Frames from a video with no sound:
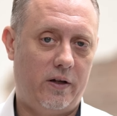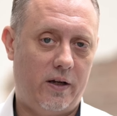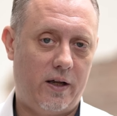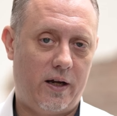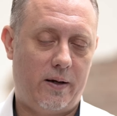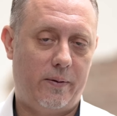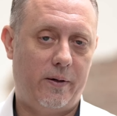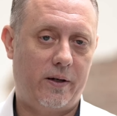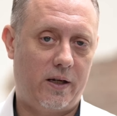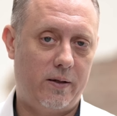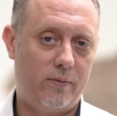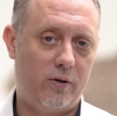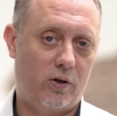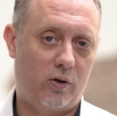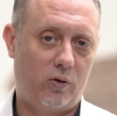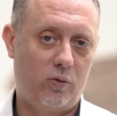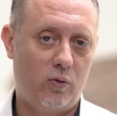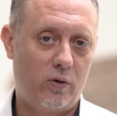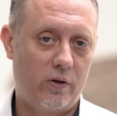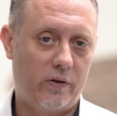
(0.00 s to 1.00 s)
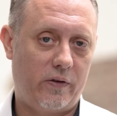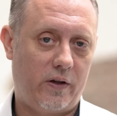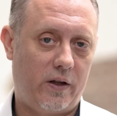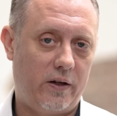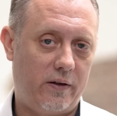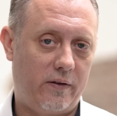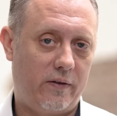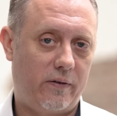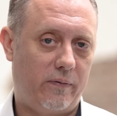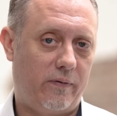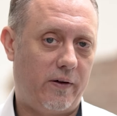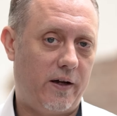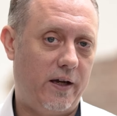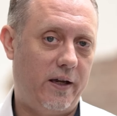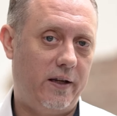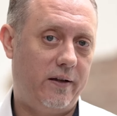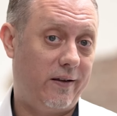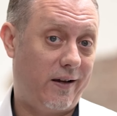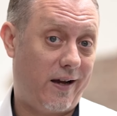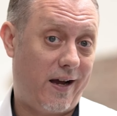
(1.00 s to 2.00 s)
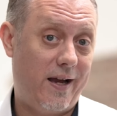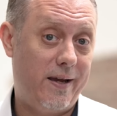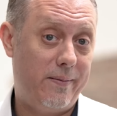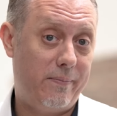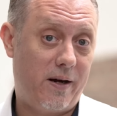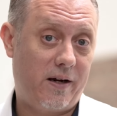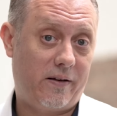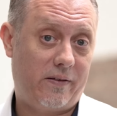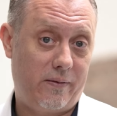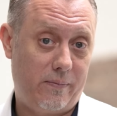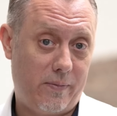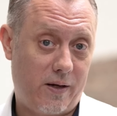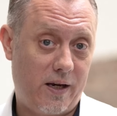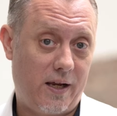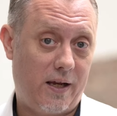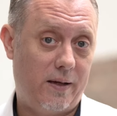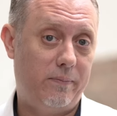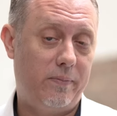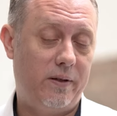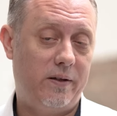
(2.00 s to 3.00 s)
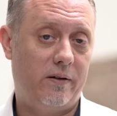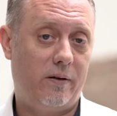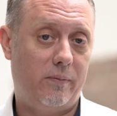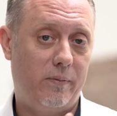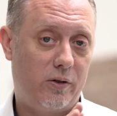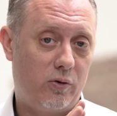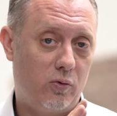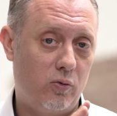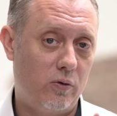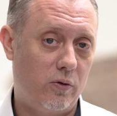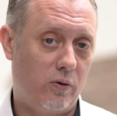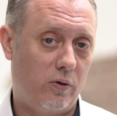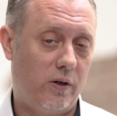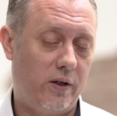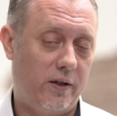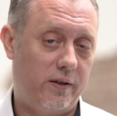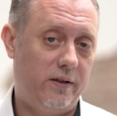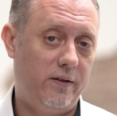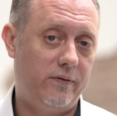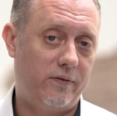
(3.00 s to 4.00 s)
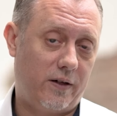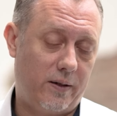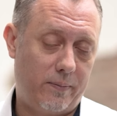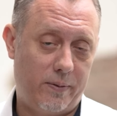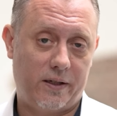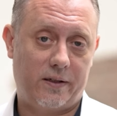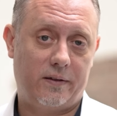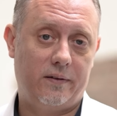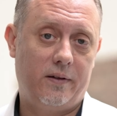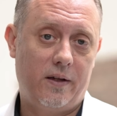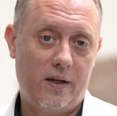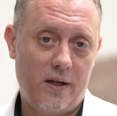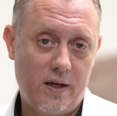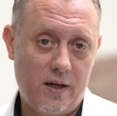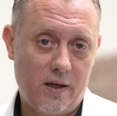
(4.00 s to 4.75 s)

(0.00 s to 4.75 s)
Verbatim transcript: Wenn der Arbeitgeber klug ist, hat er zwei, drei maximal Anbieter mit guten Kollektivrabatten.